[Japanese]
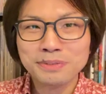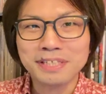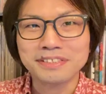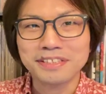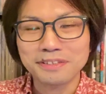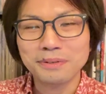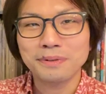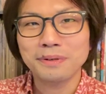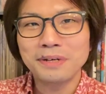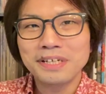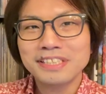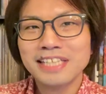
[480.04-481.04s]
うなんですけ
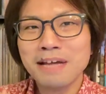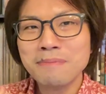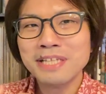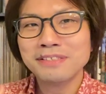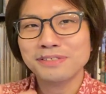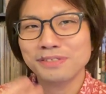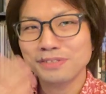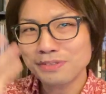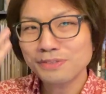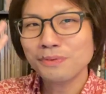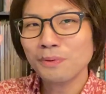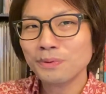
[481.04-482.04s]
ど、差別す
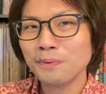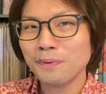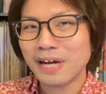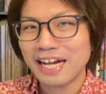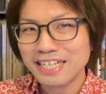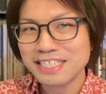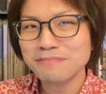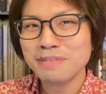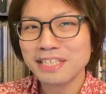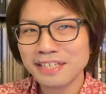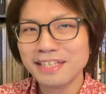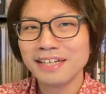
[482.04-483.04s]
ることを始めた